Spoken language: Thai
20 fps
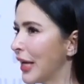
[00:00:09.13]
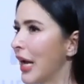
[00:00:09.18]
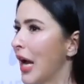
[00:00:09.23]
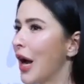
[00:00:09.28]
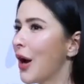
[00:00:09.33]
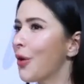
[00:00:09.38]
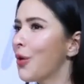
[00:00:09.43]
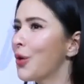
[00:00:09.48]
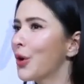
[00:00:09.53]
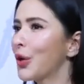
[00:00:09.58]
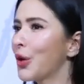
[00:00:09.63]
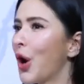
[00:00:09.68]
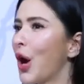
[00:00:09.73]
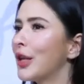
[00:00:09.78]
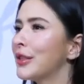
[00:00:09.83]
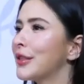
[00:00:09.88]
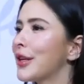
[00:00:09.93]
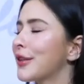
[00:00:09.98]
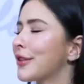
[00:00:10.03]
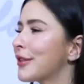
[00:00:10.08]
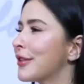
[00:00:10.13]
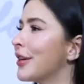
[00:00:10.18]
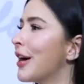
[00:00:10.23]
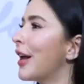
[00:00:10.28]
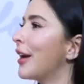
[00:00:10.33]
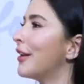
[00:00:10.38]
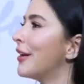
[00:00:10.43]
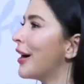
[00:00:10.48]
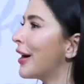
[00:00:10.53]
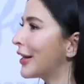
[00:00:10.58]
คุณกรจะเชื่อ
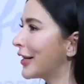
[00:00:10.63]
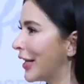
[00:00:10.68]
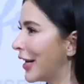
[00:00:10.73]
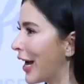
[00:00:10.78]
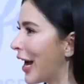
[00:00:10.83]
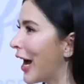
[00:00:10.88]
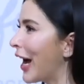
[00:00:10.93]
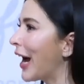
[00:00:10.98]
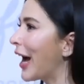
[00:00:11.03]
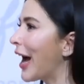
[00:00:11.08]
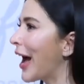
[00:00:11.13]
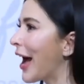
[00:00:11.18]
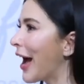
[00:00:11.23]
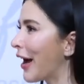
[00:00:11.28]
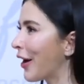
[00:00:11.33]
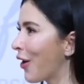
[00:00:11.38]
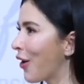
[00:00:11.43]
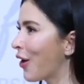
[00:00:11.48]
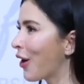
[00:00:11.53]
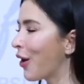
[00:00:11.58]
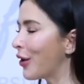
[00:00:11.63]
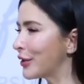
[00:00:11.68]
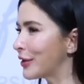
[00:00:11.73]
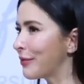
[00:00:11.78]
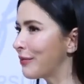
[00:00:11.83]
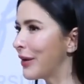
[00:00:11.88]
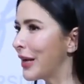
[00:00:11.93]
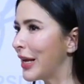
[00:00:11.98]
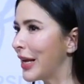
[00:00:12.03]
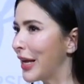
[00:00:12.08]
เรื่องนี้ค่ะก็เขาจะ
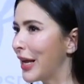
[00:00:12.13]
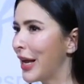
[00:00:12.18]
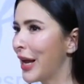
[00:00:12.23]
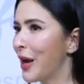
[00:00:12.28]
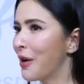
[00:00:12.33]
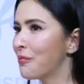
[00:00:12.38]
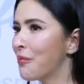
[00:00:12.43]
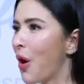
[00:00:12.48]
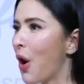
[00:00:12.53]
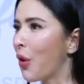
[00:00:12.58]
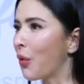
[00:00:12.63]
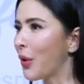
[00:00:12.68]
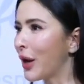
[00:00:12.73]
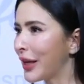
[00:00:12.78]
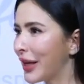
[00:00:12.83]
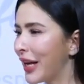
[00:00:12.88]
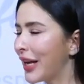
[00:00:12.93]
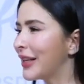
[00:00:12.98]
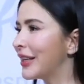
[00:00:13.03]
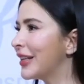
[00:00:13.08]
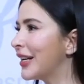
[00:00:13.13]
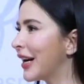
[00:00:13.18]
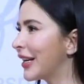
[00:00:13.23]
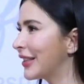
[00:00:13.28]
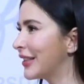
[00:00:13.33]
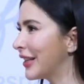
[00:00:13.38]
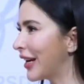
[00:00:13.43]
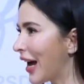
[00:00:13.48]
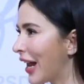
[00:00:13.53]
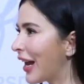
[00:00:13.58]
มีบอกว่ากี่เดือน
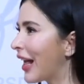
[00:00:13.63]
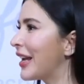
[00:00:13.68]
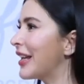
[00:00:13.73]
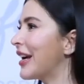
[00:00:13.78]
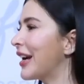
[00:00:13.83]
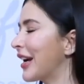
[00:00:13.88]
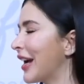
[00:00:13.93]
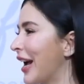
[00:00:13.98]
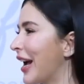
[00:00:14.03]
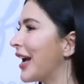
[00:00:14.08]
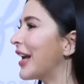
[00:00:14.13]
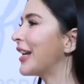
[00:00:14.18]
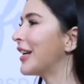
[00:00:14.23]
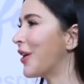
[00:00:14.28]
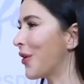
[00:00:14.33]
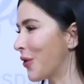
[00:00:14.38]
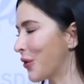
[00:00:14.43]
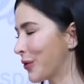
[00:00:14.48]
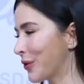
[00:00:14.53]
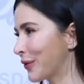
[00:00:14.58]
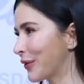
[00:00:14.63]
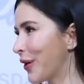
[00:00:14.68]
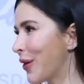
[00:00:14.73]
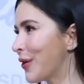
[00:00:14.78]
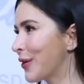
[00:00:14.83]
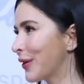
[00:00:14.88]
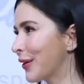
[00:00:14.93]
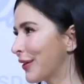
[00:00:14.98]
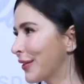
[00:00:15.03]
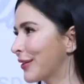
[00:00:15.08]
ถึงอะไรยังไงเดี๋ยวต้อง
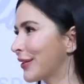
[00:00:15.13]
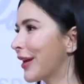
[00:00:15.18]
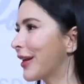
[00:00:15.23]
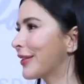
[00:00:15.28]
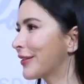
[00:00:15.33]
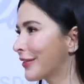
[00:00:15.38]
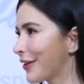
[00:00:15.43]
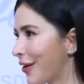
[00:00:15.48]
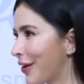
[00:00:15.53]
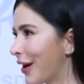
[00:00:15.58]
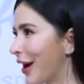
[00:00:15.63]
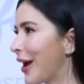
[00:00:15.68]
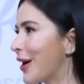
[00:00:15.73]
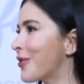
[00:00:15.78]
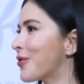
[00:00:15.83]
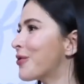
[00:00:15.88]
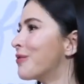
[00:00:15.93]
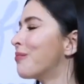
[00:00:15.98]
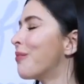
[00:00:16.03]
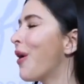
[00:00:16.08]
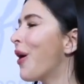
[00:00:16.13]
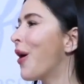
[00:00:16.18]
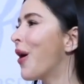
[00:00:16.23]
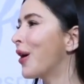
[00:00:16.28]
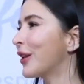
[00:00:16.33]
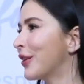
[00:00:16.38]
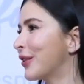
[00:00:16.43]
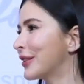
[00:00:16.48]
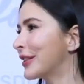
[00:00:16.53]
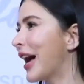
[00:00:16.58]
ต้องให้คุณพ่อ
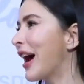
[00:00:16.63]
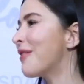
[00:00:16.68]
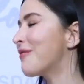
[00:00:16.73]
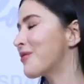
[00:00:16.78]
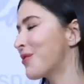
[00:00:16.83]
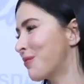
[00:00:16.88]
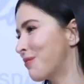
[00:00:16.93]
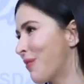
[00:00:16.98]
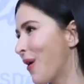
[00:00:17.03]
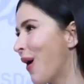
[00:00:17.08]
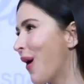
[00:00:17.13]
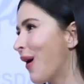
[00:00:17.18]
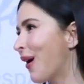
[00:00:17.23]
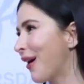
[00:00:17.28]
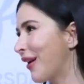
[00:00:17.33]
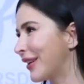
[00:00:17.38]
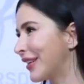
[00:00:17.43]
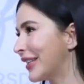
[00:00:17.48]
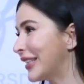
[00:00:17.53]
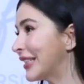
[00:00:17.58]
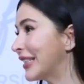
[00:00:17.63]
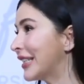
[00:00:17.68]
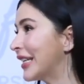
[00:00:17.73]
ต้องตามคุณพ่อคนนิดนึง